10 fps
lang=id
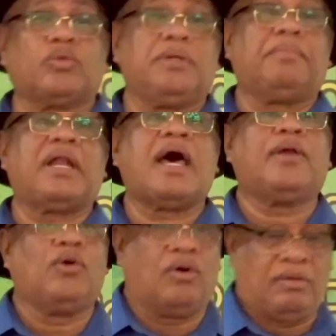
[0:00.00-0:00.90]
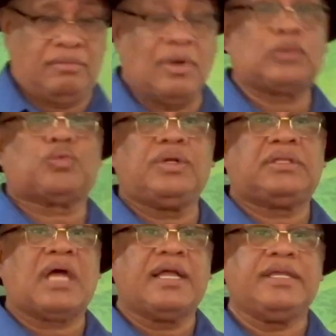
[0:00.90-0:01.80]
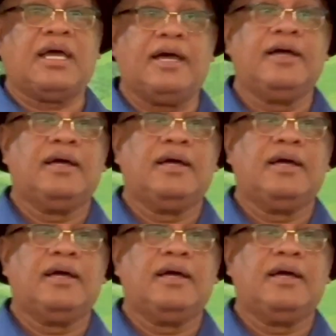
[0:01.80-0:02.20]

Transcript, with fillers: di Manado, waktu ditanya,